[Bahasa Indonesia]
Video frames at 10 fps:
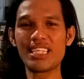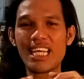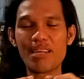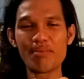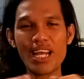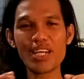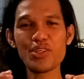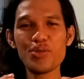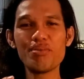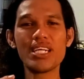dalam
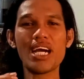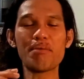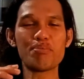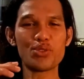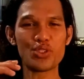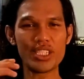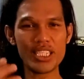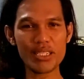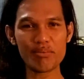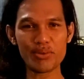lagu menghapus
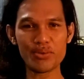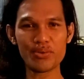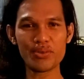jejakmu,